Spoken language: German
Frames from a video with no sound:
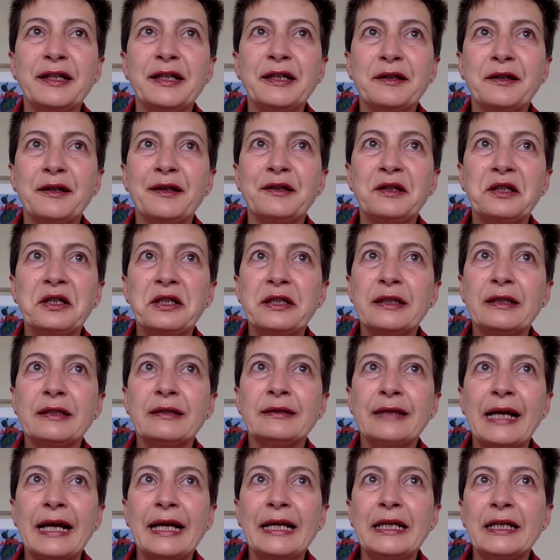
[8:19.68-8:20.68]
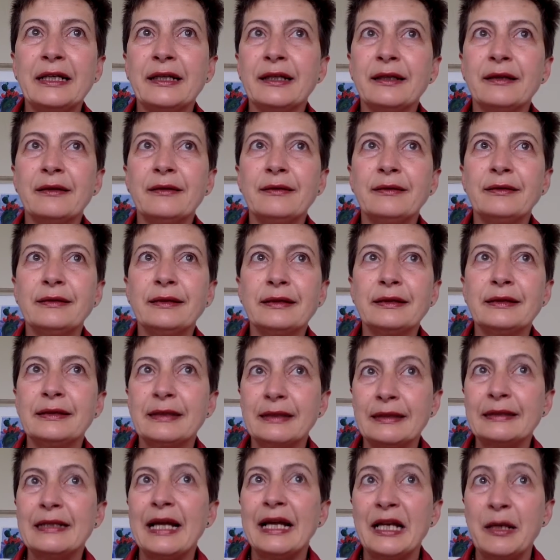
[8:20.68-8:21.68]
äh, deine,
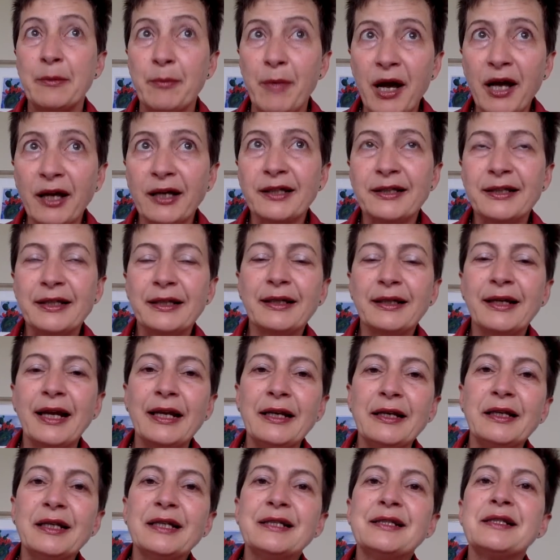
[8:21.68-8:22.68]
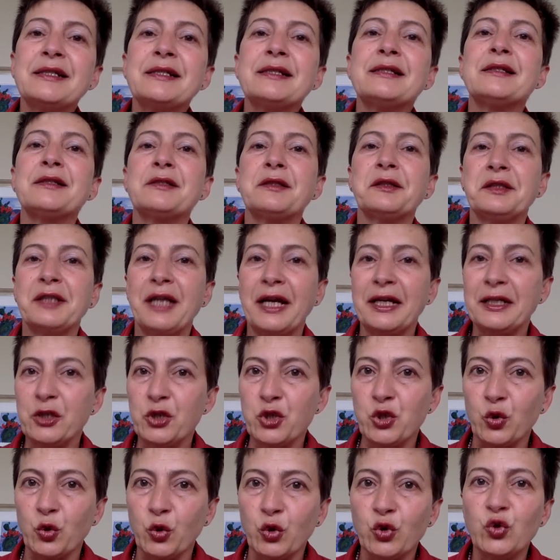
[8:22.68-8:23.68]
deine Marketingkenntnis, deine
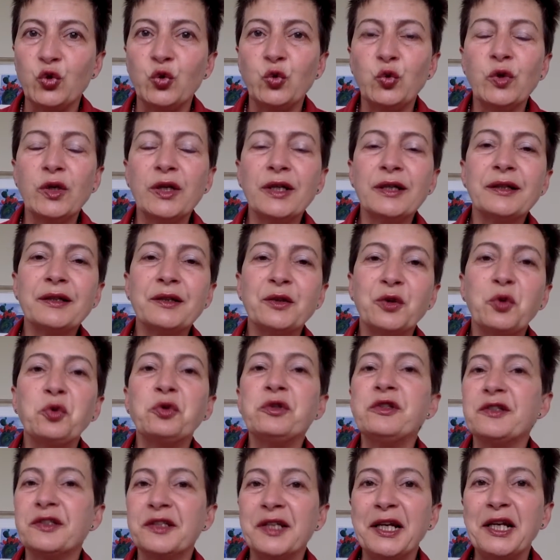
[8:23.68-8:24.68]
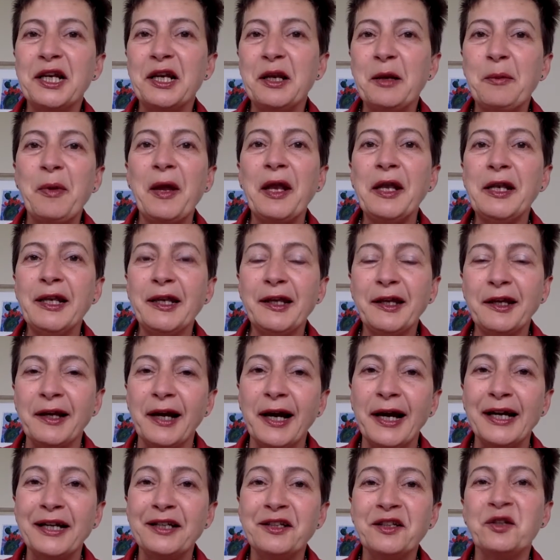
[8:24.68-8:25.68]
Struktur und deine
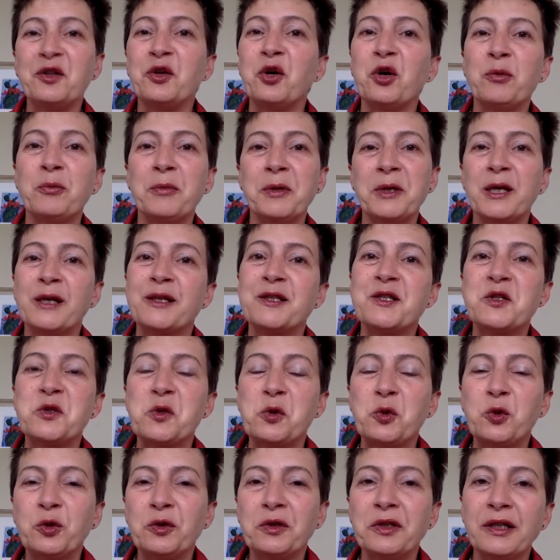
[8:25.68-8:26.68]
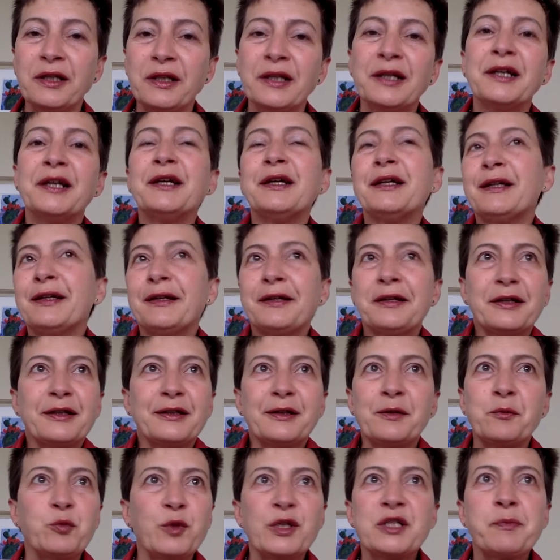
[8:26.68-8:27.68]
Lebendigkeit in Kombination,
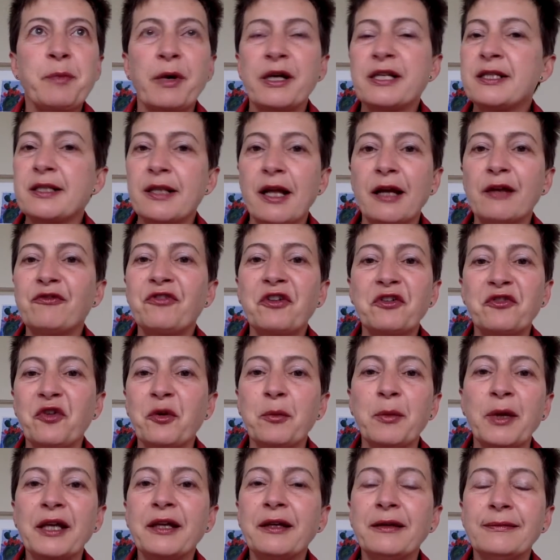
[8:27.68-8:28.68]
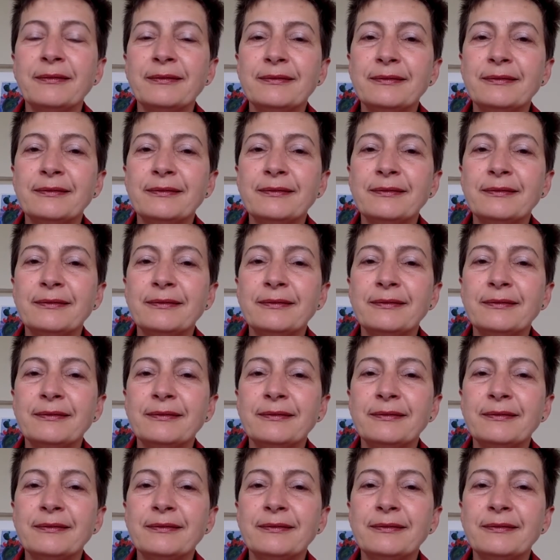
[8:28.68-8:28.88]
äh, das passt einfach für mich.